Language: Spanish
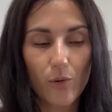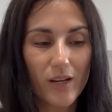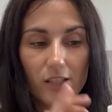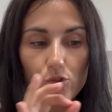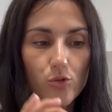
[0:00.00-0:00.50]

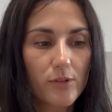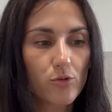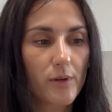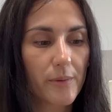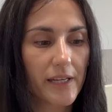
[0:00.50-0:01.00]
Huele súper,
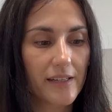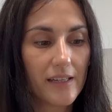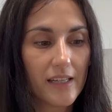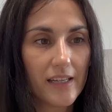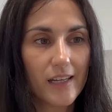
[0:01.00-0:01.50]
súper bien
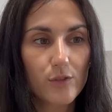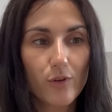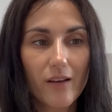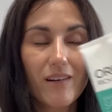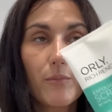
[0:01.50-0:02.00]

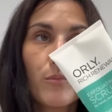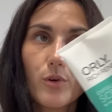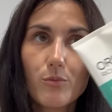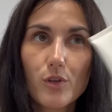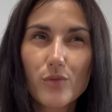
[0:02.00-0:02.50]
exfoliaba
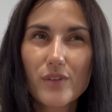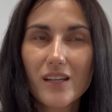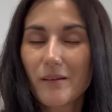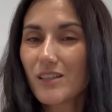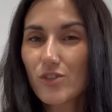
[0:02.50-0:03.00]
muy muy
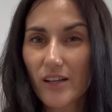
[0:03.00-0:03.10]
finamente,